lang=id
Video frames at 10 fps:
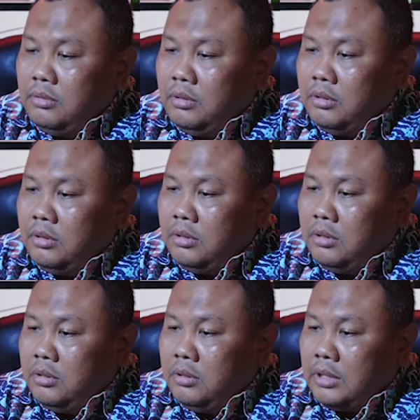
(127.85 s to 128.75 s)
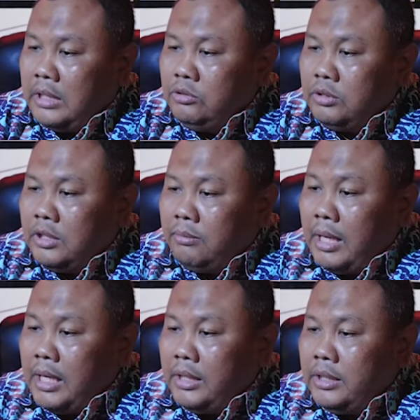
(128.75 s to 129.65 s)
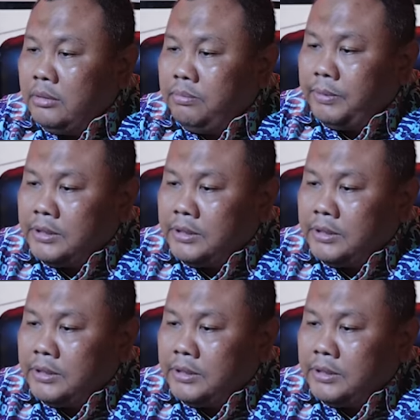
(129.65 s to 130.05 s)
eh, kelanjutan kemarin nih,